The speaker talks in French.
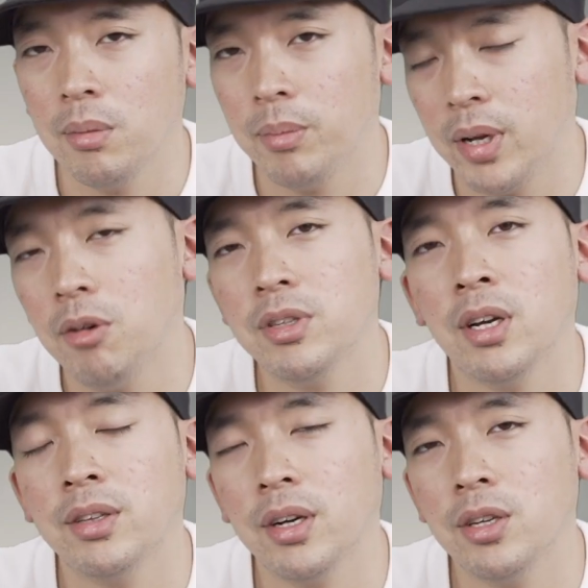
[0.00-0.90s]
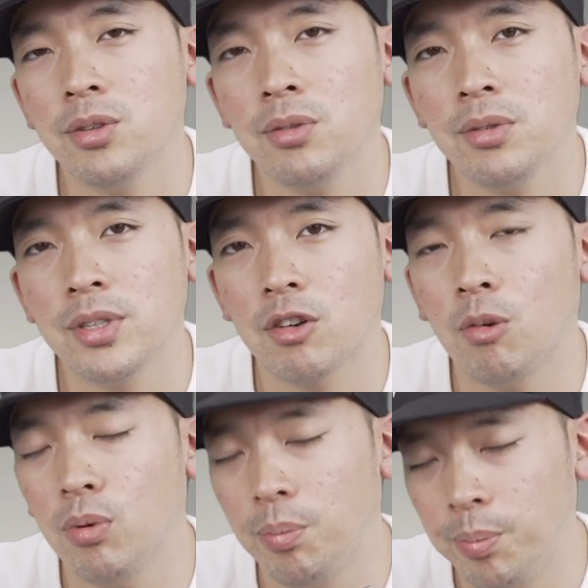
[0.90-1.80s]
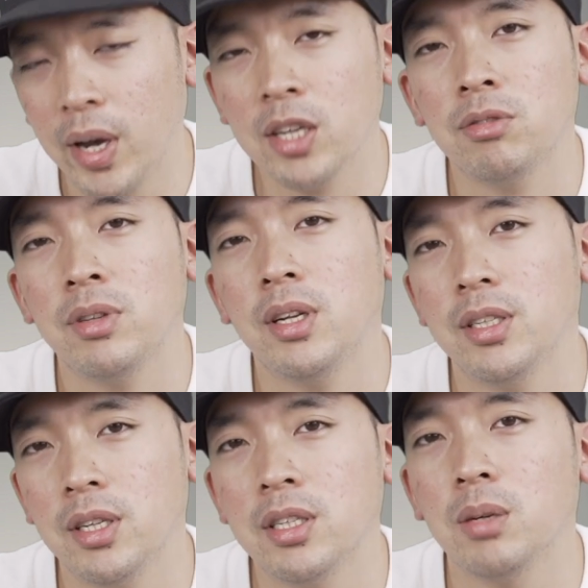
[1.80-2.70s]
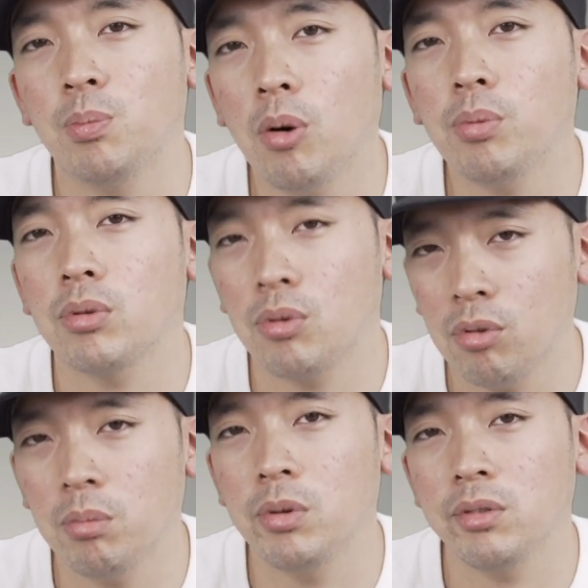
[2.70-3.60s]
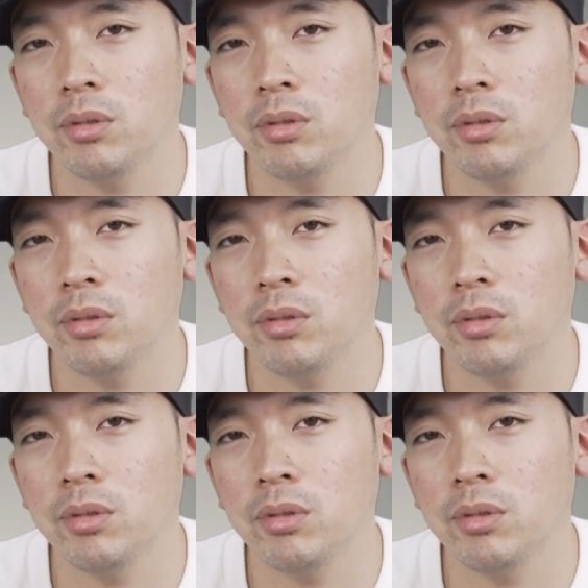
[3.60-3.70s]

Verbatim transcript: Mais là où c'est intéressant, c'est qu'on peut personnaliser ses propres courbes.